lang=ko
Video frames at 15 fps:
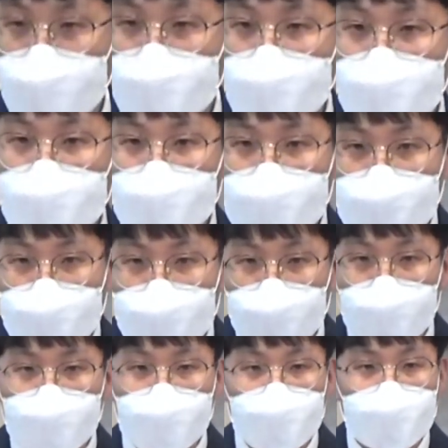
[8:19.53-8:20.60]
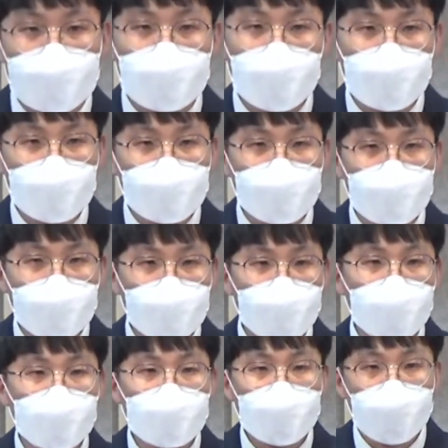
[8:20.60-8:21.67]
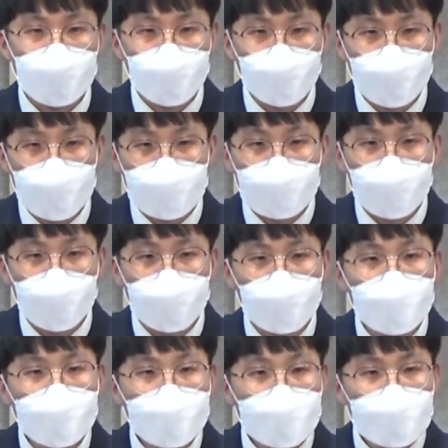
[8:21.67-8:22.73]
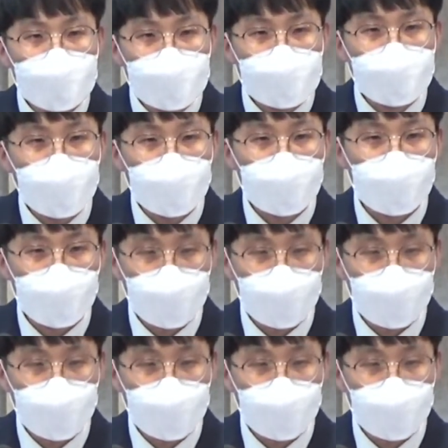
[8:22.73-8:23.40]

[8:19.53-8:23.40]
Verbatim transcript: 이 기다렸던 시간들이 계속해서 지나가게